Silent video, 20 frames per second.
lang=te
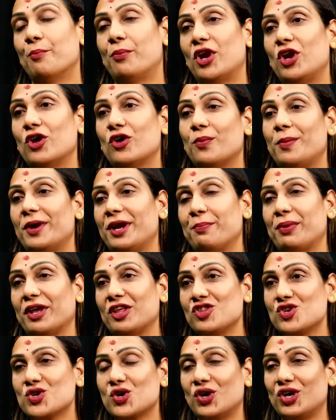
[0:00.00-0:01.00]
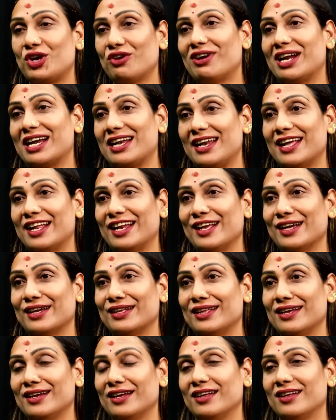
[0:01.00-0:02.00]
పలుకుబడి పెంచుకోవటం అట్లానే
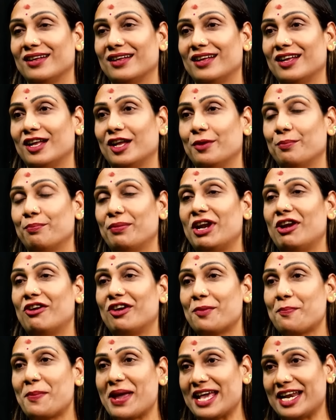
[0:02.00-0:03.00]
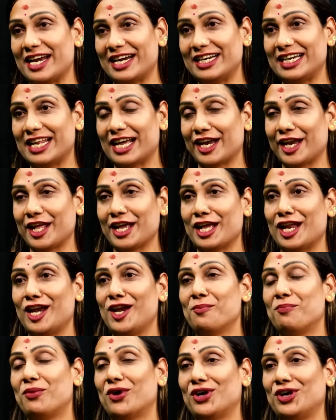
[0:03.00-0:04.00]
కదా పిల్లని పేరెంటానికి
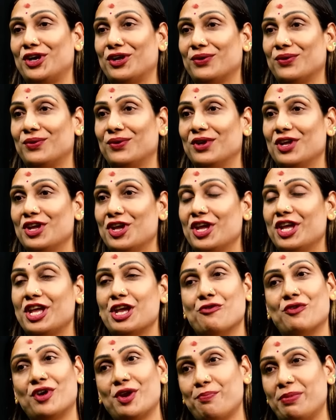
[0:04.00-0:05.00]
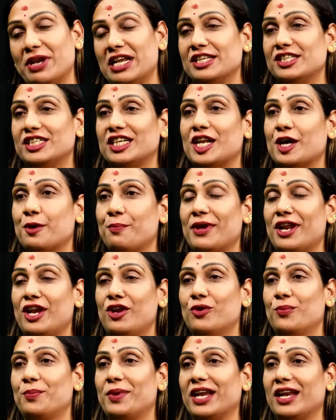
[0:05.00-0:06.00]
వెళ్ళిపోవటం ఎవడు పిలిచినా
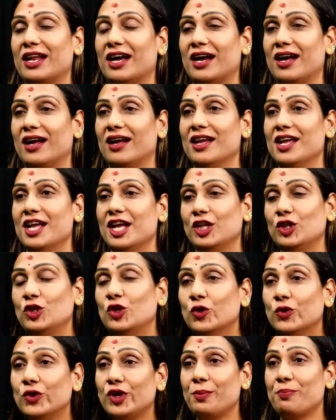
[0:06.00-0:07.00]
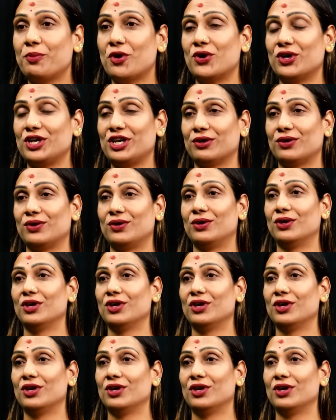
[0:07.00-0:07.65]
పిల్లవపైన దూరిపోవటం